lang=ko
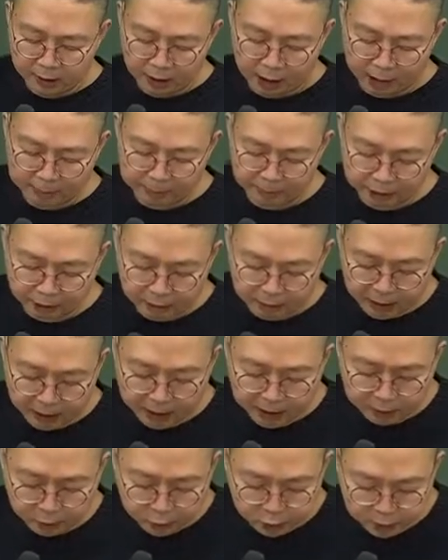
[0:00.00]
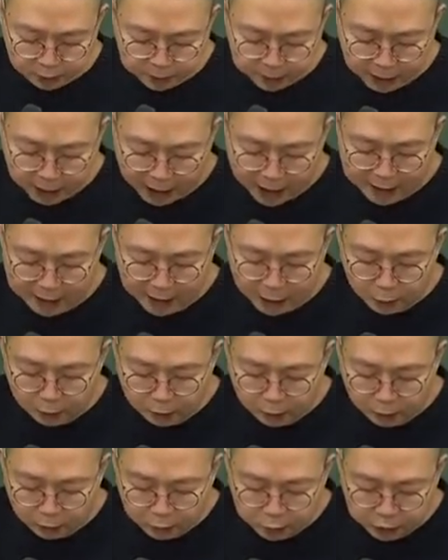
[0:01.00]
앞에서 말한 90일,
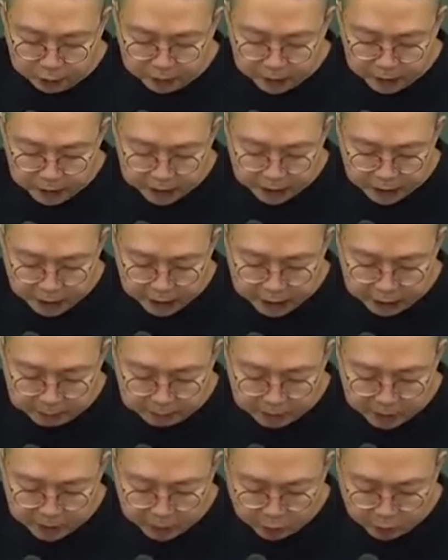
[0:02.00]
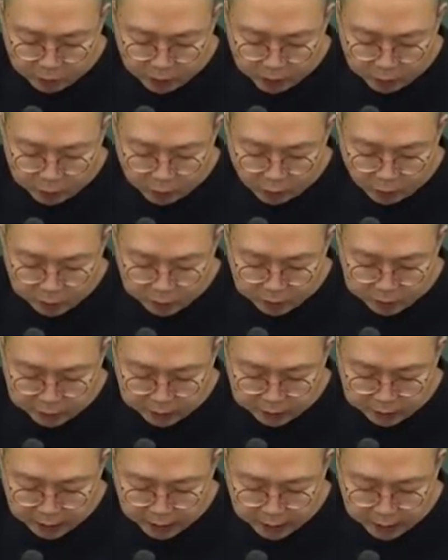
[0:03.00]
안날로부터 90일 이내에 심판 청구할 수
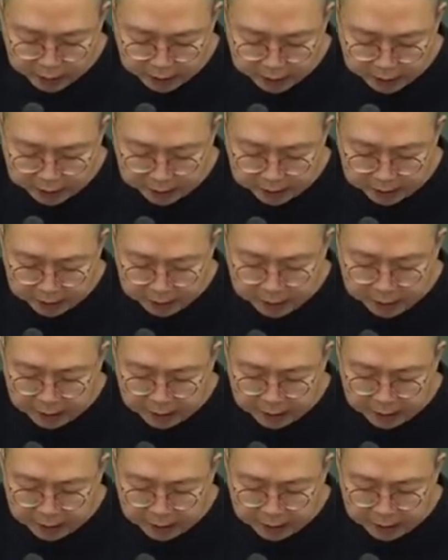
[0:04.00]
없었을 때에는